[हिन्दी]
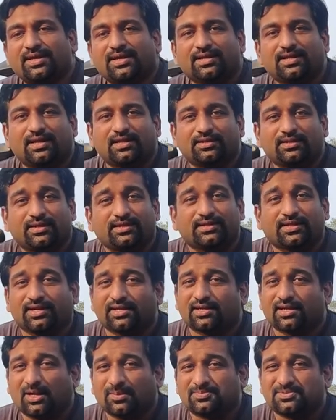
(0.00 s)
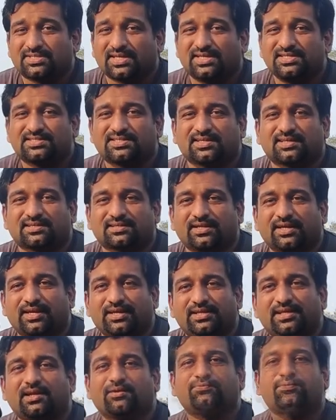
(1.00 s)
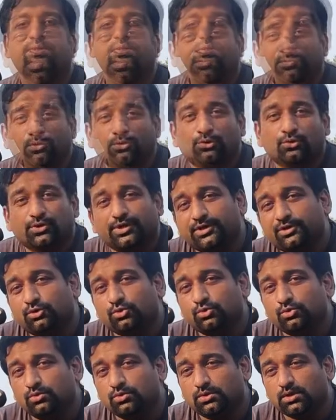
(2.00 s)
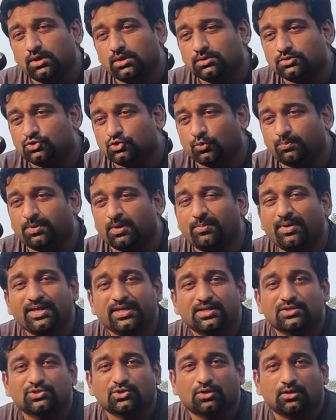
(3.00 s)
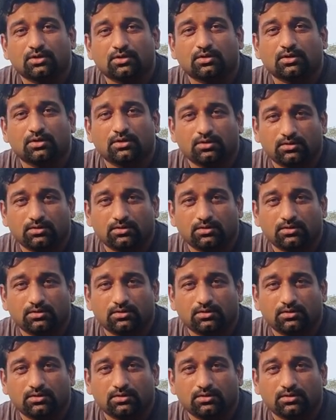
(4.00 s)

टायर डालना है टायर अपसाइज करना है या फिर इफ यू लुक इन टू सुपर बाइक्स और